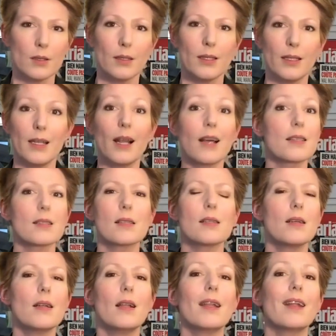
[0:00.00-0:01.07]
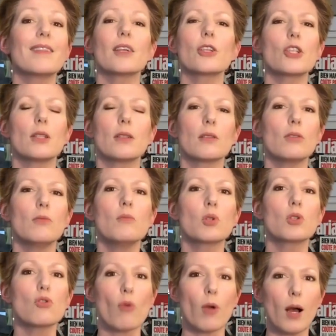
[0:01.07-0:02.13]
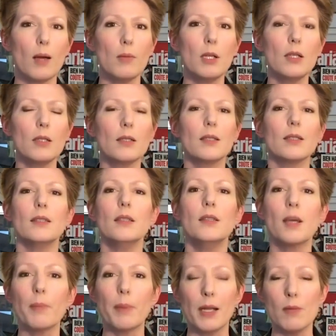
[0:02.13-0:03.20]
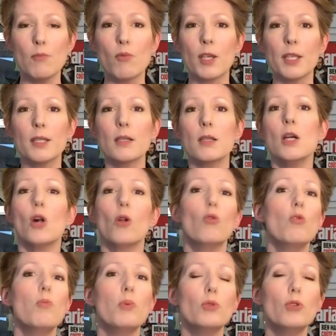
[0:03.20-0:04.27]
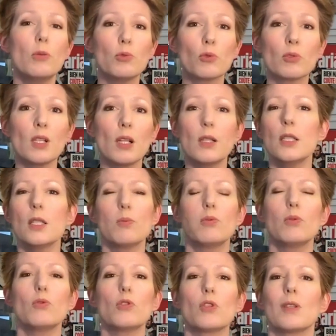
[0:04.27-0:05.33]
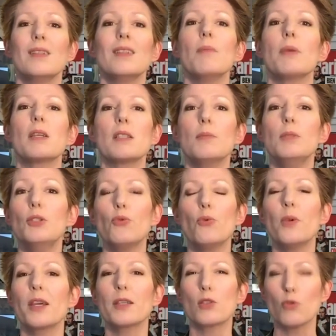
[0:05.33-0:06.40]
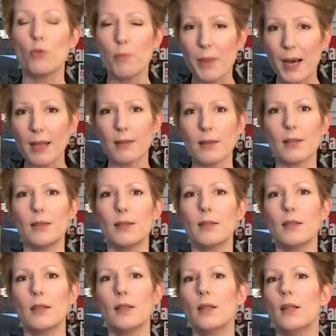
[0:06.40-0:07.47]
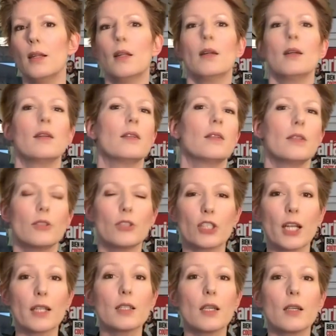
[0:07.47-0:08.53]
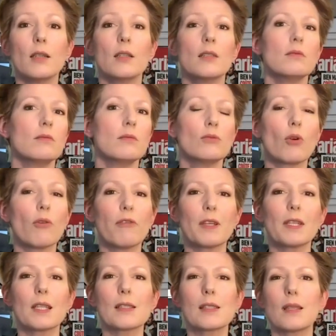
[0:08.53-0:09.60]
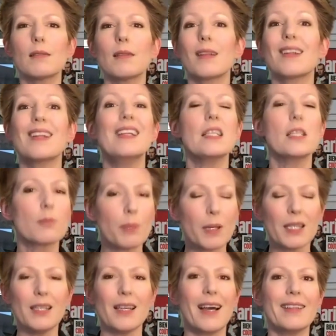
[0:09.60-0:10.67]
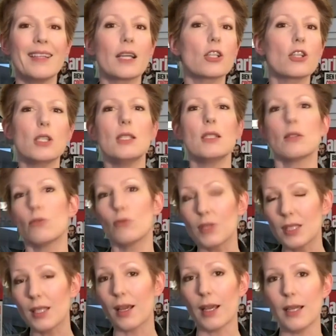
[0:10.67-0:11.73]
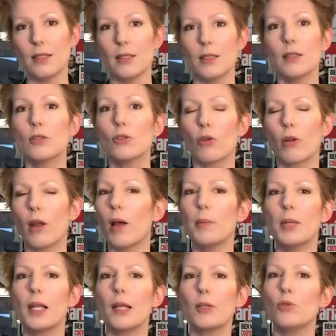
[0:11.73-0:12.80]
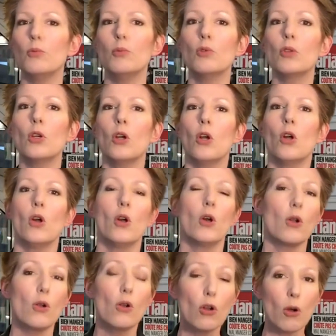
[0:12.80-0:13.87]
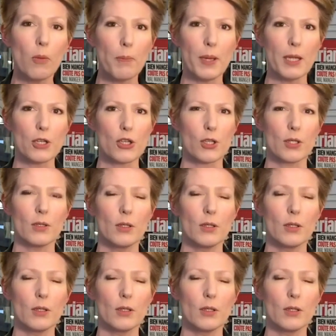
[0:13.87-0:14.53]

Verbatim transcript: Hélas, la tâche est incommensurable, il n'a pas les moyens, le peu d'hommes dont il dispose n'est pas habitué à se battre, chacun n'en fait qu'à sa tête, l'esprit anarchiste qui règne dans l'armée de la commune l'empêche